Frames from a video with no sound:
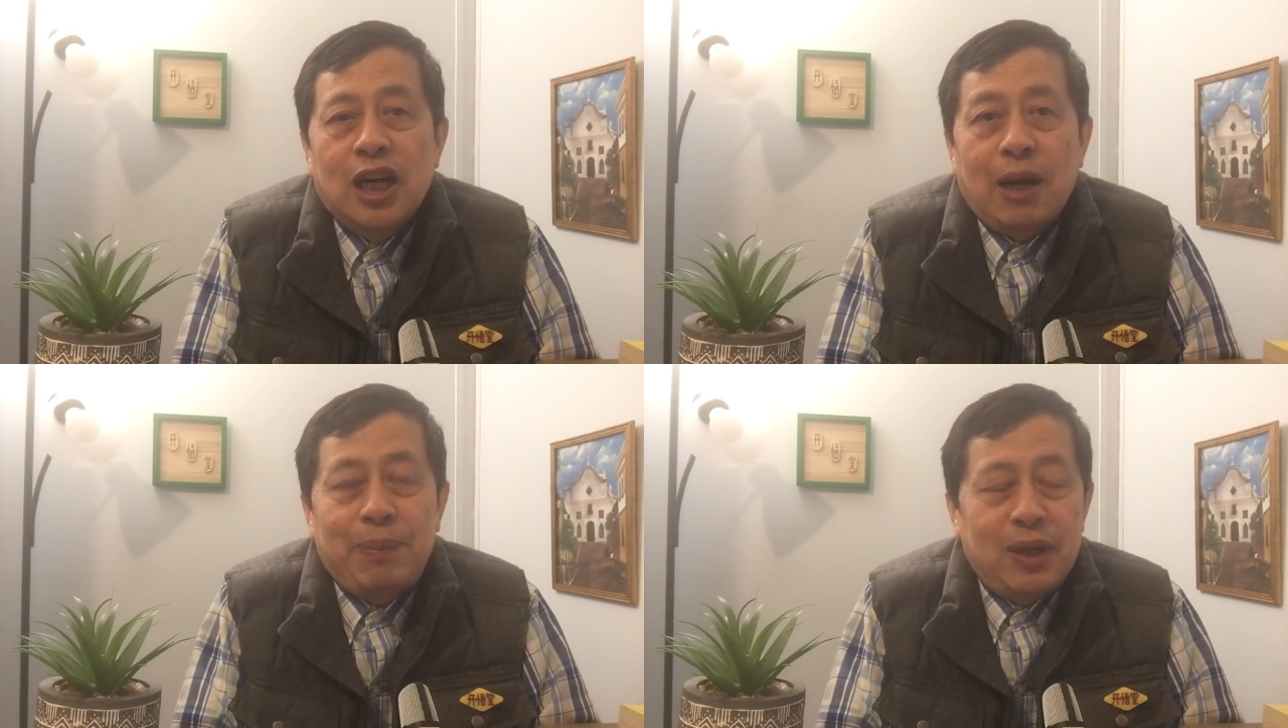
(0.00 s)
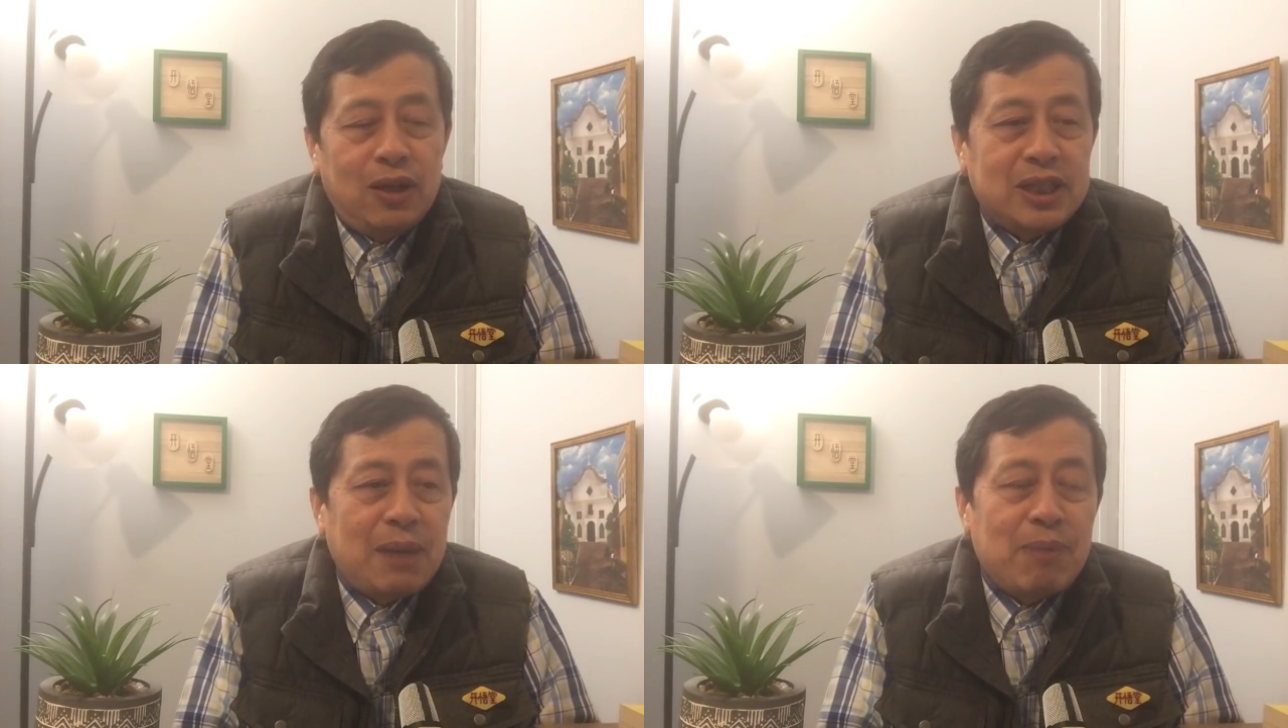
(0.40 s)
而不
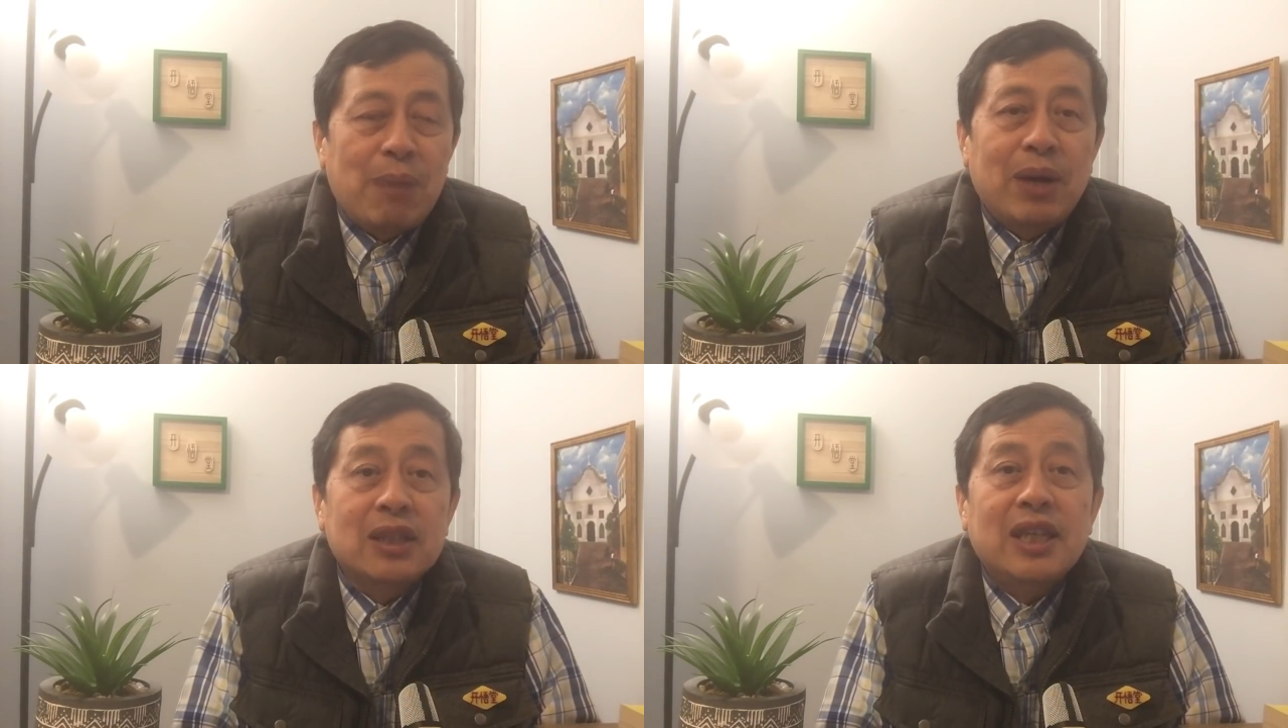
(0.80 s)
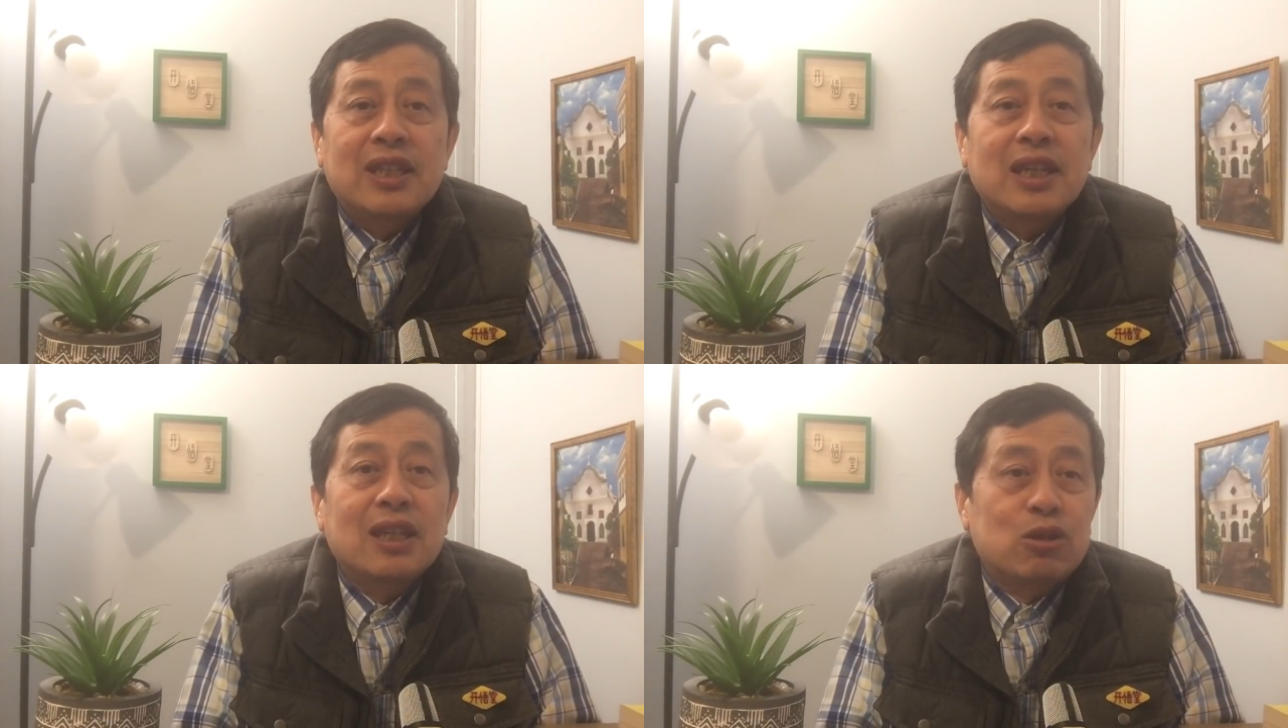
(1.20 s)
要再忙忙
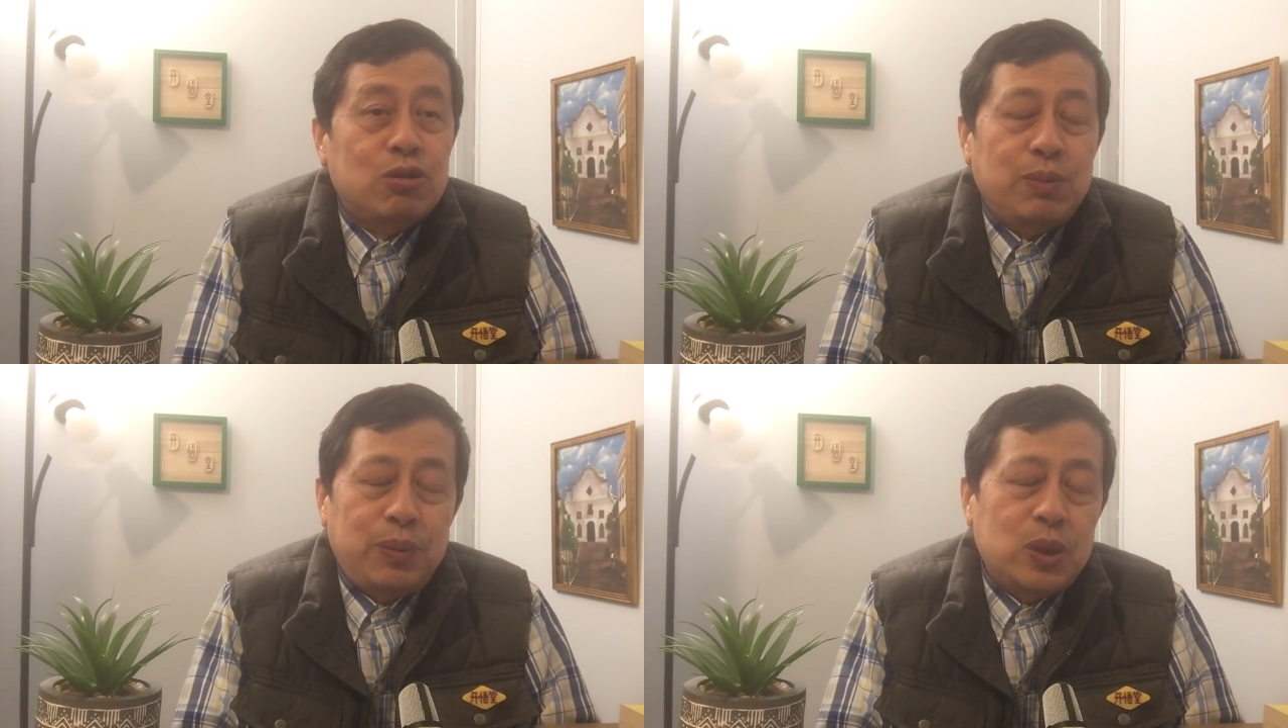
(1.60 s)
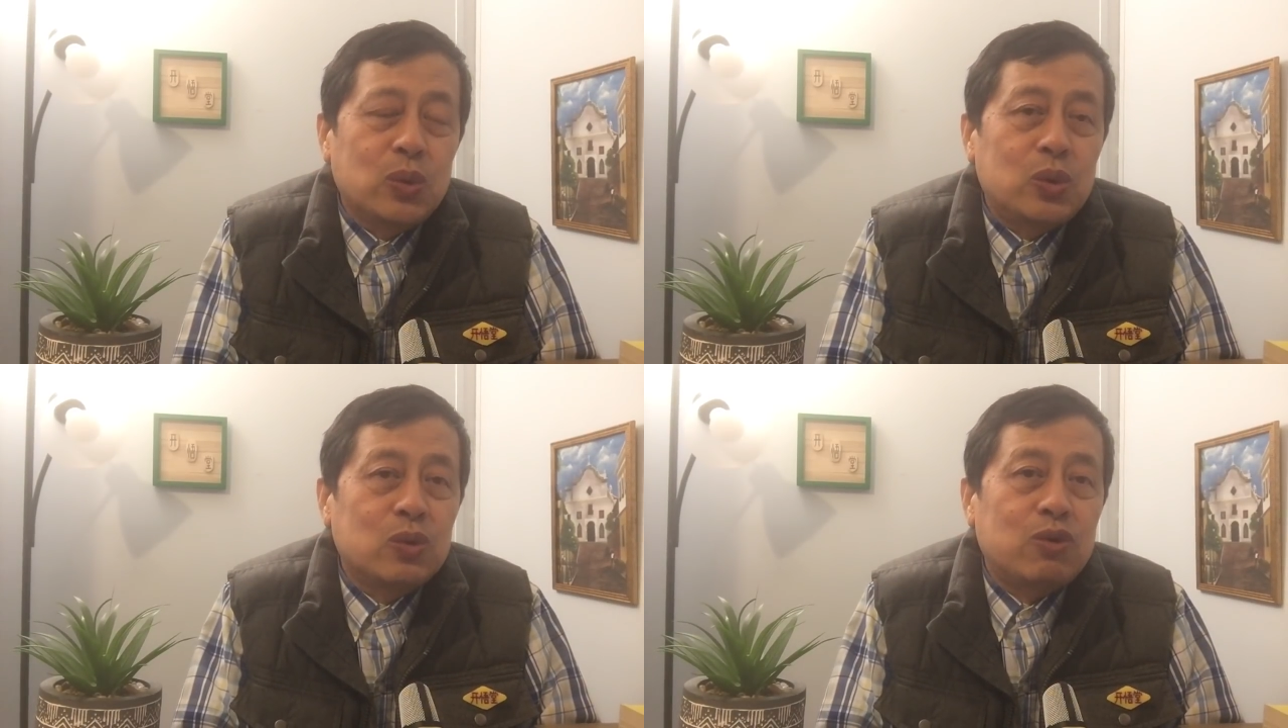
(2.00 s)
跌跌的
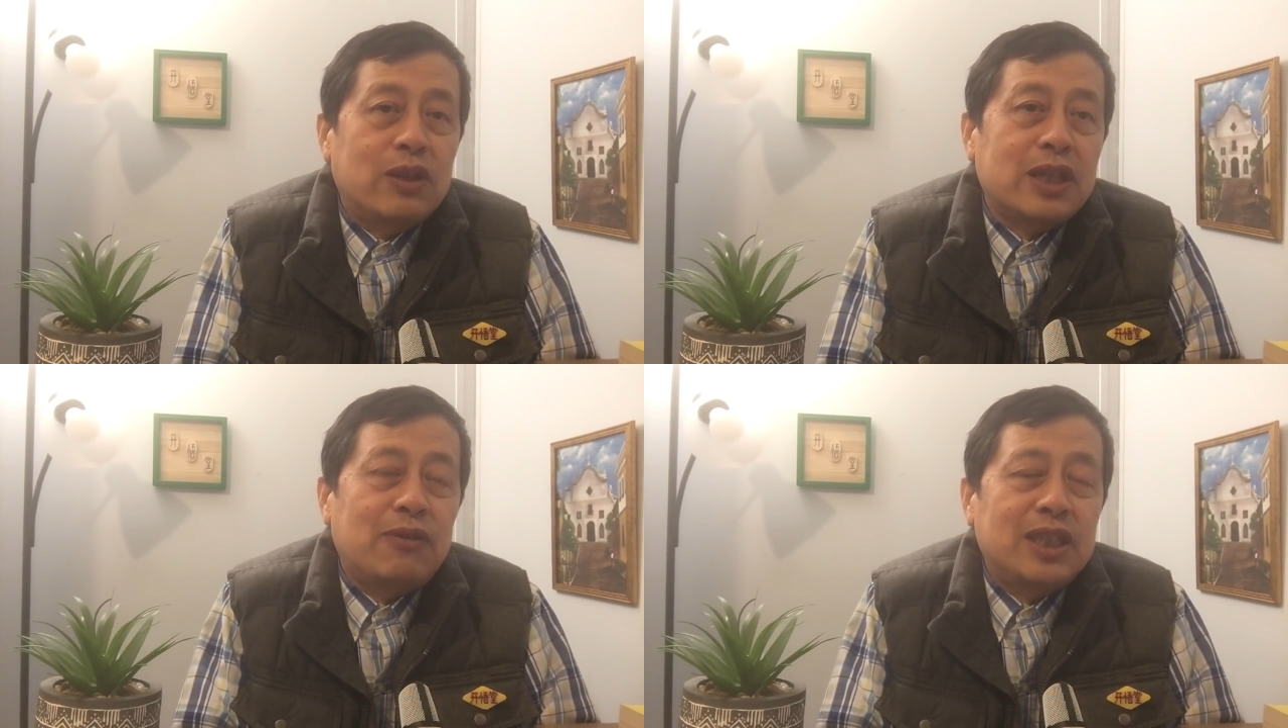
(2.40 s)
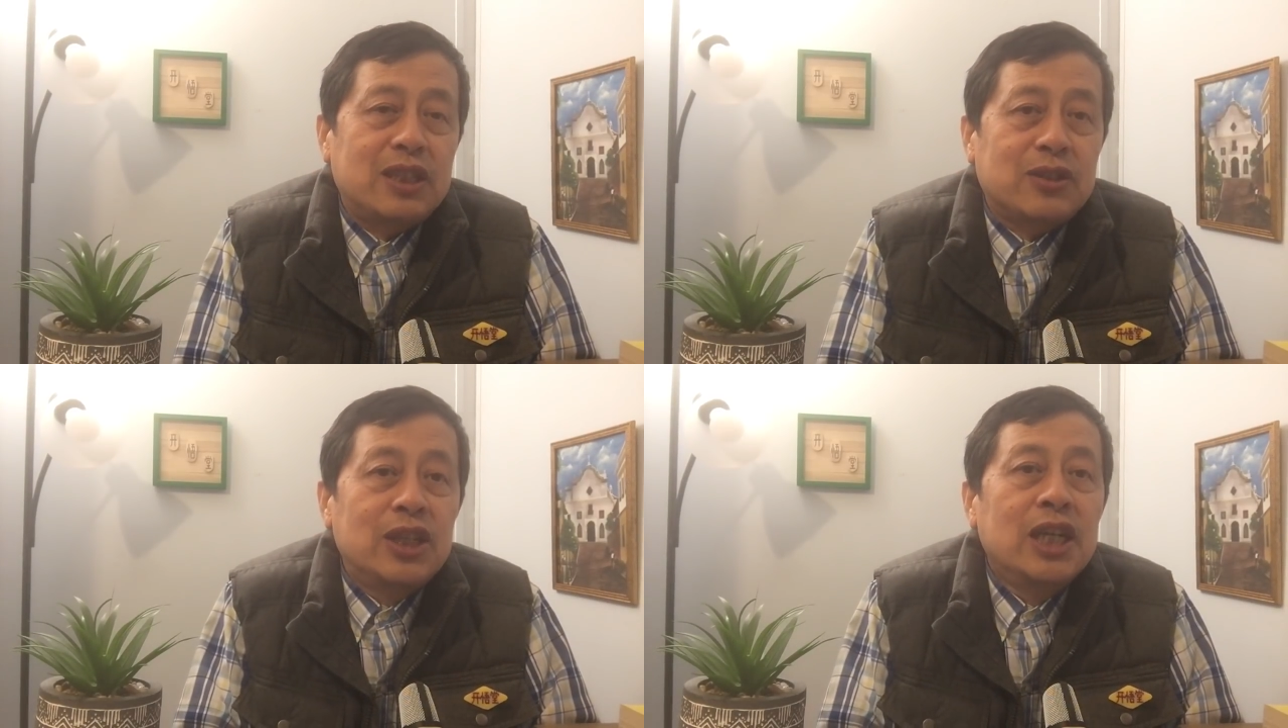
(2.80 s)
冲冲撞撞往
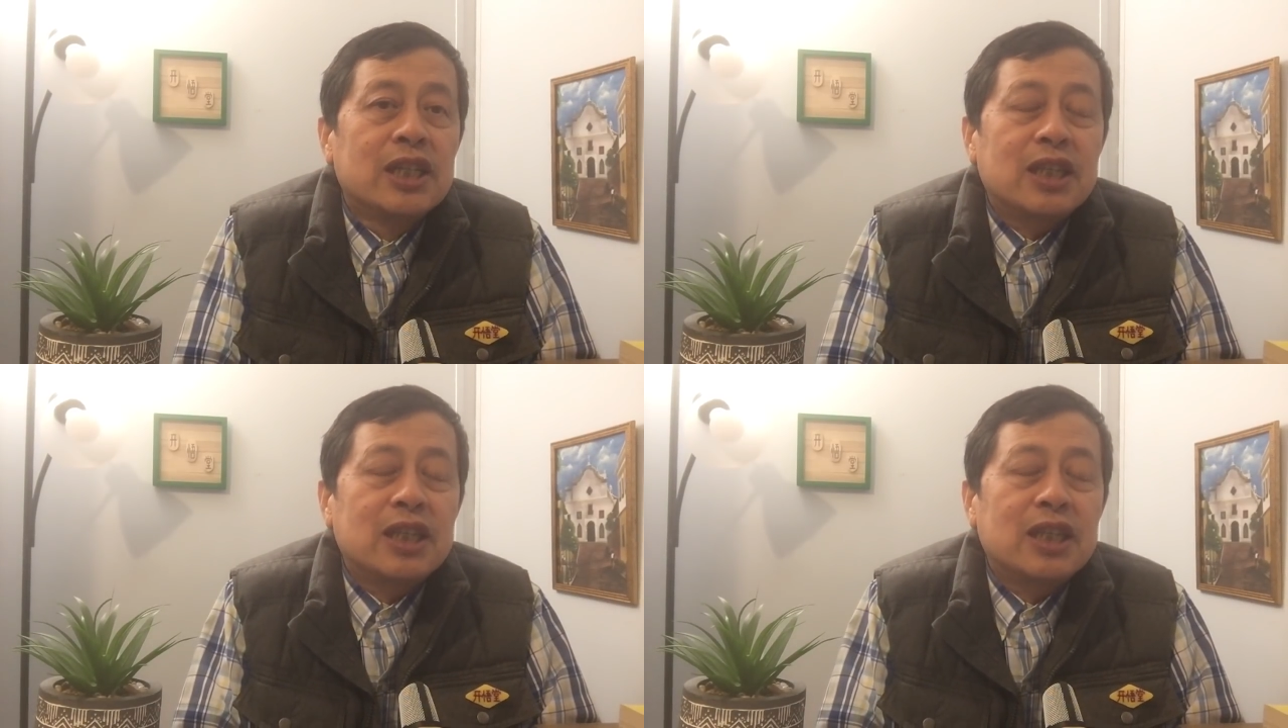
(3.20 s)
前走。